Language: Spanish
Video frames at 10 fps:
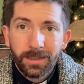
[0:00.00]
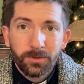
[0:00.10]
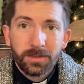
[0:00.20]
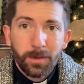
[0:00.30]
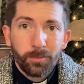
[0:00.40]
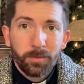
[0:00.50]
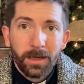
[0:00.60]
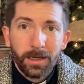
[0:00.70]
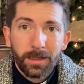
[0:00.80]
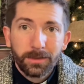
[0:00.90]
en nuestra
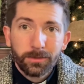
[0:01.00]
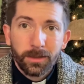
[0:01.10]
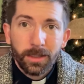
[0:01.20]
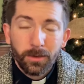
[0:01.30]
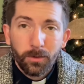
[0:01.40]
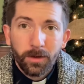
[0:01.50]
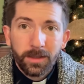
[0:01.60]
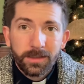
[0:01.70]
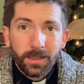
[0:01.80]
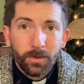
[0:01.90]
primera lectura de hoy,
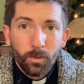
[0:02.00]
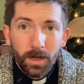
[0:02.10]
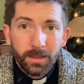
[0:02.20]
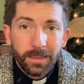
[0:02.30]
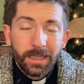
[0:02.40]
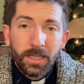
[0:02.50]
de San Juan.